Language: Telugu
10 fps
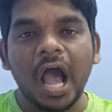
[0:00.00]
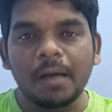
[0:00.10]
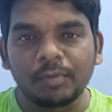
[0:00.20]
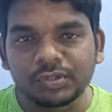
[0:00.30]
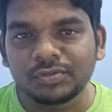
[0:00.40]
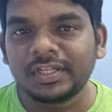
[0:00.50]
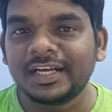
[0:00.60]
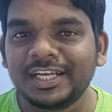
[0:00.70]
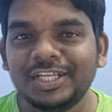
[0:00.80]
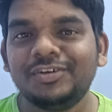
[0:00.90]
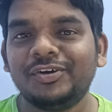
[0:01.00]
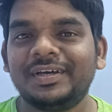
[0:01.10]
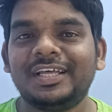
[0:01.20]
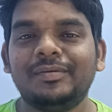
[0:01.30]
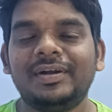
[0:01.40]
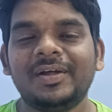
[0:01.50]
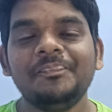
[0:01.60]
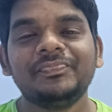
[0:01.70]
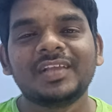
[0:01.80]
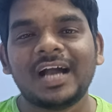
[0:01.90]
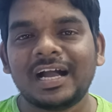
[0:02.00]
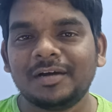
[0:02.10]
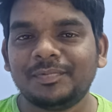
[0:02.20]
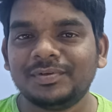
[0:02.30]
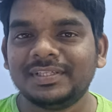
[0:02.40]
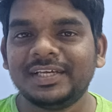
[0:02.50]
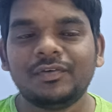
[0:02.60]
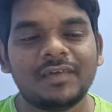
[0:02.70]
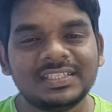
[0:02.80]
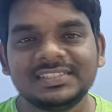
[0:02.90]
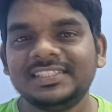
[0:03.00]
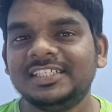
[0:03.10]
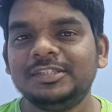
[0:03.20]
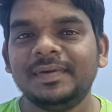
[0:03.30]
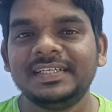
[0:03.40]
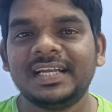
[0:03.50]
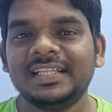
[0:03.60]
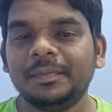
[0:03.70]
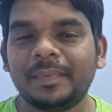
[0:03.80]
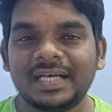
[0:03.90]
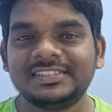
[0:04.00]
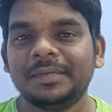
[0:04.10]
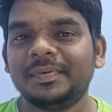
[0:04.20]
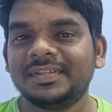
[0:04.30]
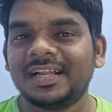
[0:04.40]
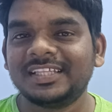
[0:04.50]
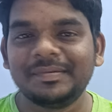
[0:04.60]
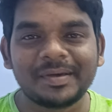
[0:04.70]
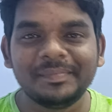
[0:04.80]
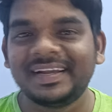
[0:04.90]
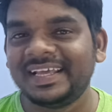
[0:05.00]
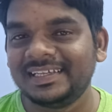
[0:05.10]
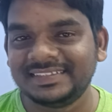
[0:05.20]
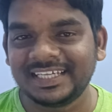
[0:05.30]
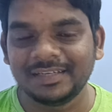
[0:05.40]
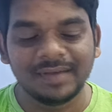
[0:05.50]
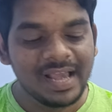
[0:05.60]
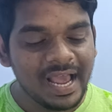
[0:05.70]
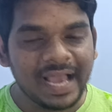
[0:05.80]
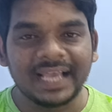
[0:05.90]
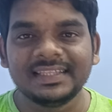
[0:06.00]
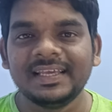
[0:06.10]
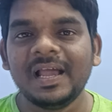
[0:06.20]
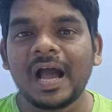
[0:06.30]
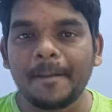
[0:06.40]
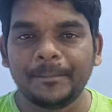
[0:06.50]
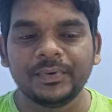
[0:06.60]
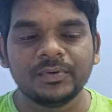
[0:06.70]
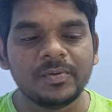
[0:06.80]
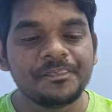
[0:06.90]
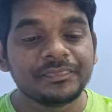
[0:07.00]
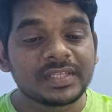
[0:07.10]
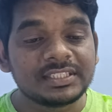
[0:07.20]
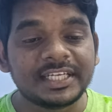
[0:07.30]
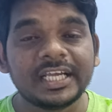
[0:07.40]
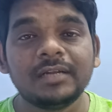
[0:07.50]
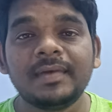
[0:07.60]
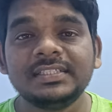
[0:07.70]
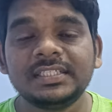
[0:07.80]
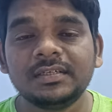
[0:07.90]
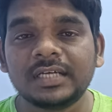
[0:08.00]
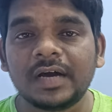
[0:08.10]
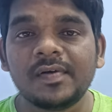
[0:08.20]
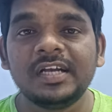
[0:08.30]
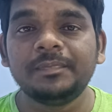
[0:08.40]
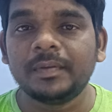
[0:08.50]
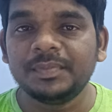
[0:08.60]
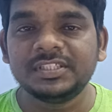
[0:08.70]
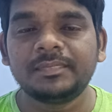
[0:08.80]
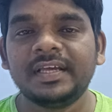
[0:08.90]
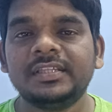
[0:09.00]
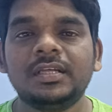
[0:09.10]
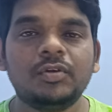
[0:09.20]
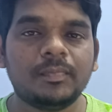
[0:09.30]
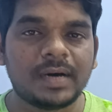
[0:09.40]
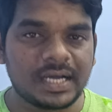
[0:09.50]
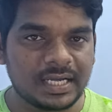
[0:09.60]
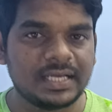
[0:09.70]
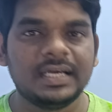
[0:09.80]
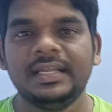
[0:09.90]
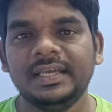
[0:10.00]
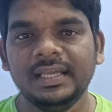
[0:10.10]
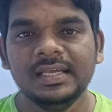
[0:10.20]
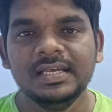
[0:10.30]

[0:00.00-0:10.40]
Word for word: ఆ మొత్తుకున్న దాంట్లో నేను కూడా ఒకనా అనమాట కాకపోతే వన్స్ జడ్జిమెంట్ అనేది పాస్ అయిపోయిన తర్వాత మనం ఇక్కడ ఏం చేయలేం అయితే అప్పుడు శేఖర్ బాషాను కావాలని పంపించే ప్రయత్నంలో భాగంగానే